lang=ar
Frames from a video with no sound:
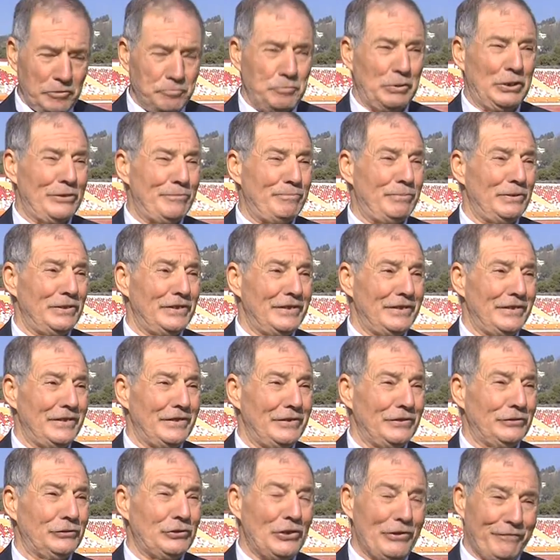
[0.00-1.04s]
ملعب
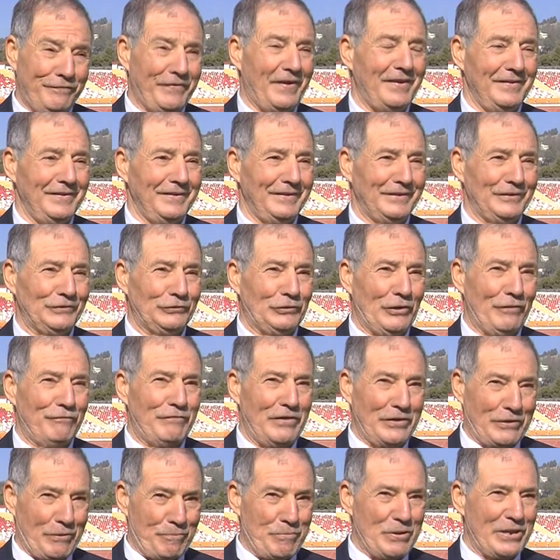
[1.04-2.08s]
آه، تحفه
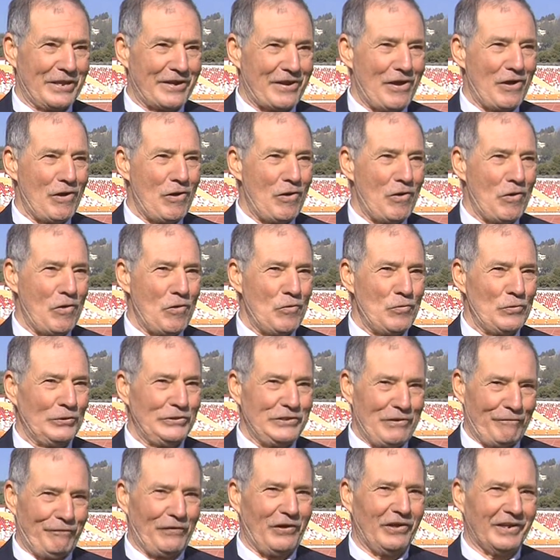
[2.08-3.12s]
تحفه كبيره
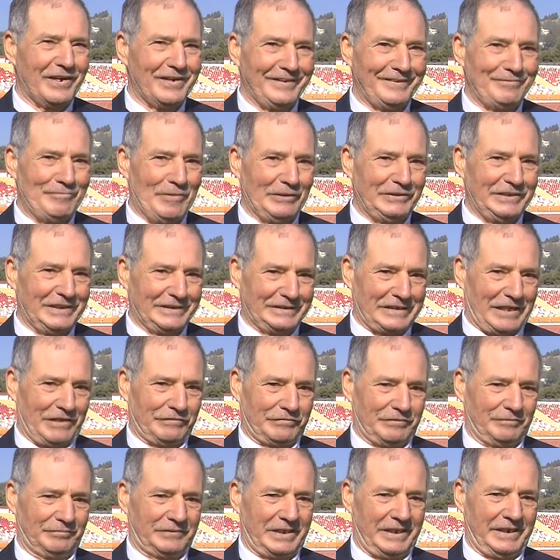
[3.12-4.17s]
وهذه فخر لمدينه
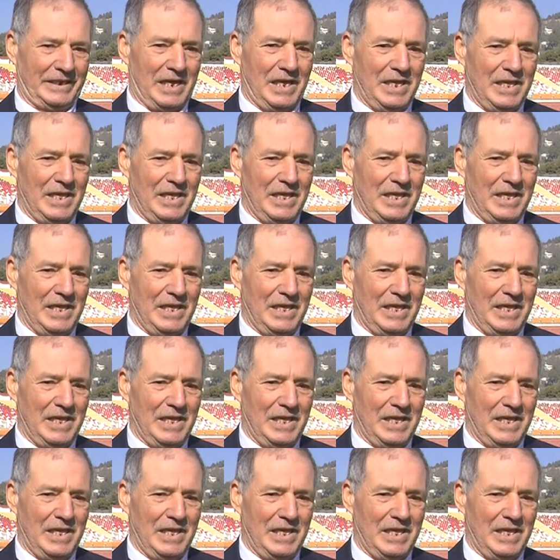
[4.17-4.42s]
قسنطينه